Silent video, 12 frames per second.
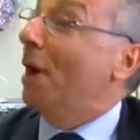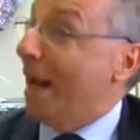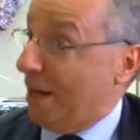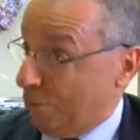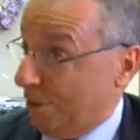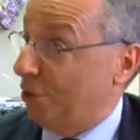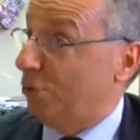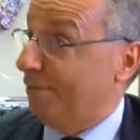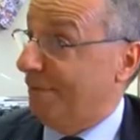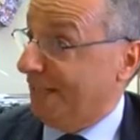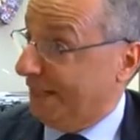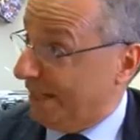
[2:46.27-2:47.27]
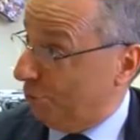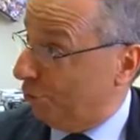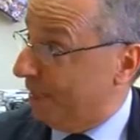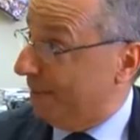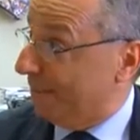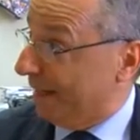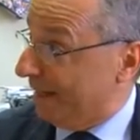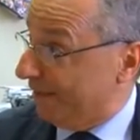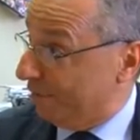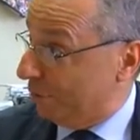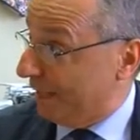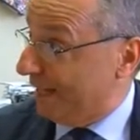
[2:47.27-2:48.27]
e questo è un vantaggio anche per gli
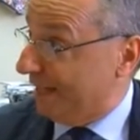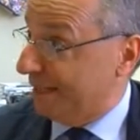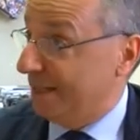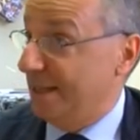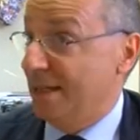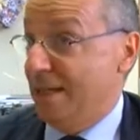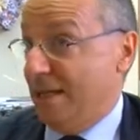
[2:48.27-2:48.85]
avvocati,